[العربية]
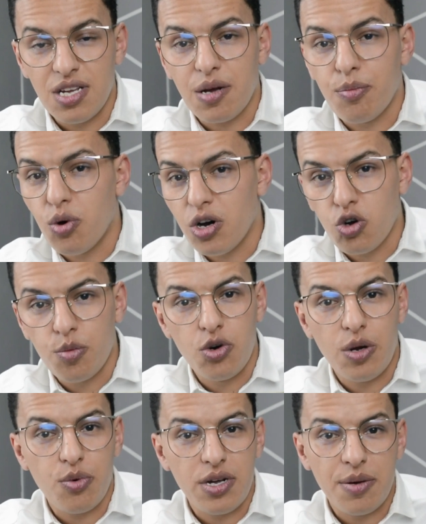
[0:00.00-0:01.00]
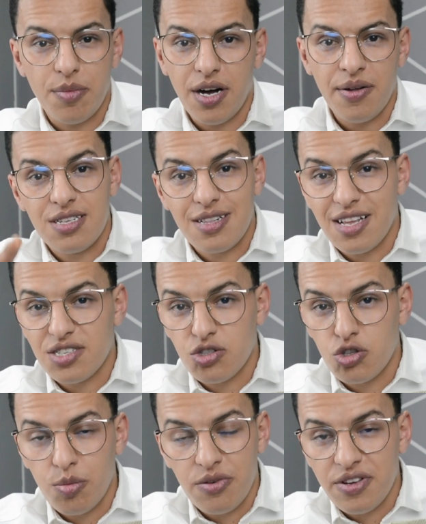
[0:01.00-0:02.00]
ديالك بوان كوم ولا بوان ام ا إيه، ثلاثه
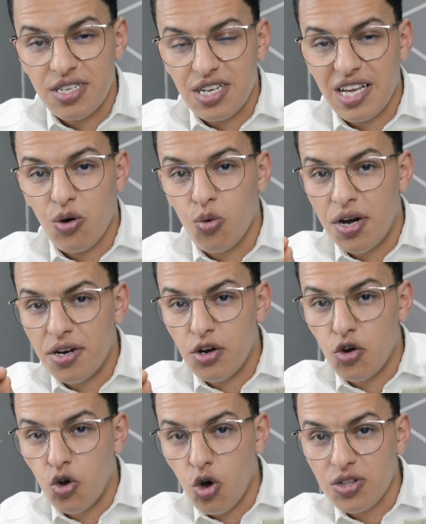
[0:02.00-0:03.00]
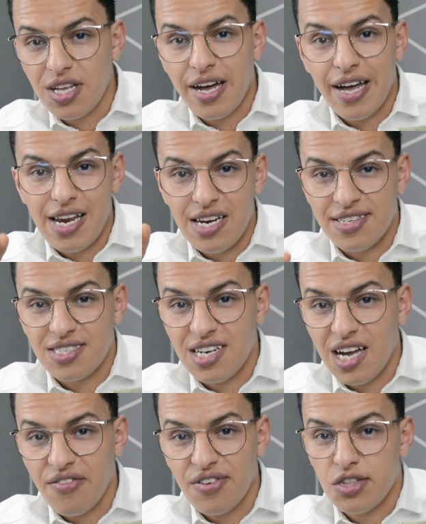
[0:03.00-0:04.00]
دبل في الاخوان نقطه العسري
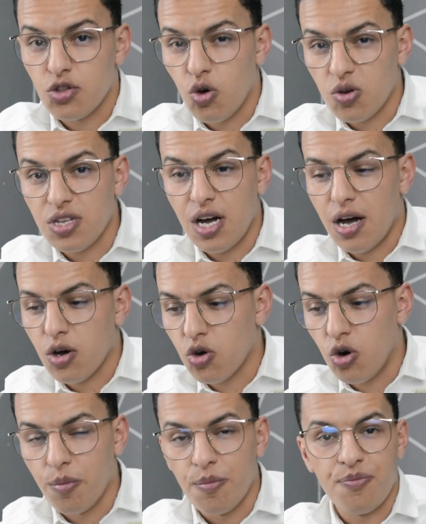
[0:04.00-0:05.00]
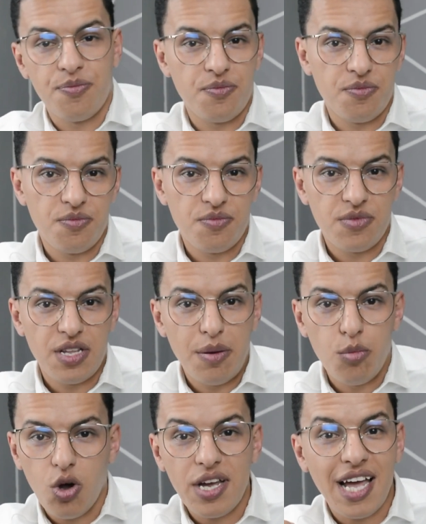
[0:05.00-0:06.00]
حفيظ نقطه كوم
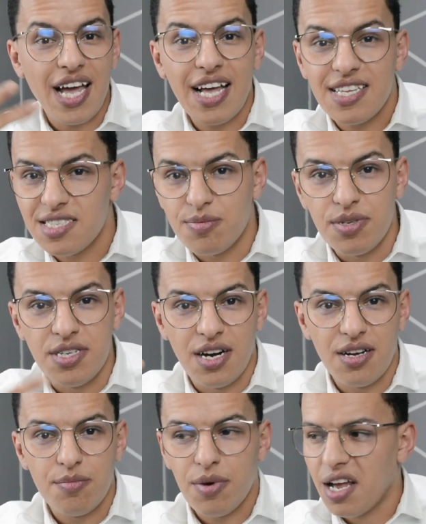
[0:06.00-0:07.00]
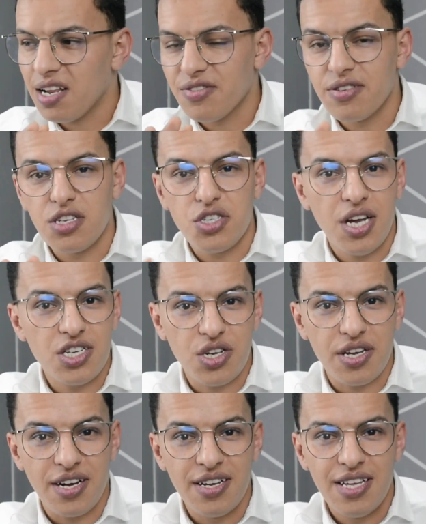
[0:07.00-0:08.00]
موقع خاص بيا ما نخلط فيه حتى شي حاجه
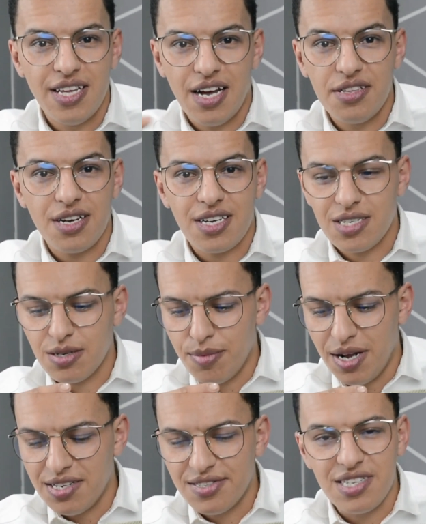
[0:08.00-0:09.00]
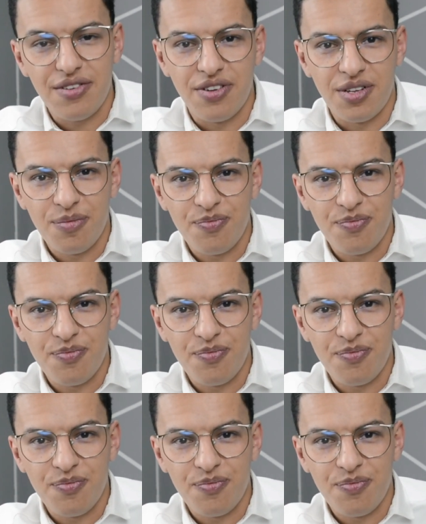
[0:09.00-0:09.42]
اخرى هذا بحال السي في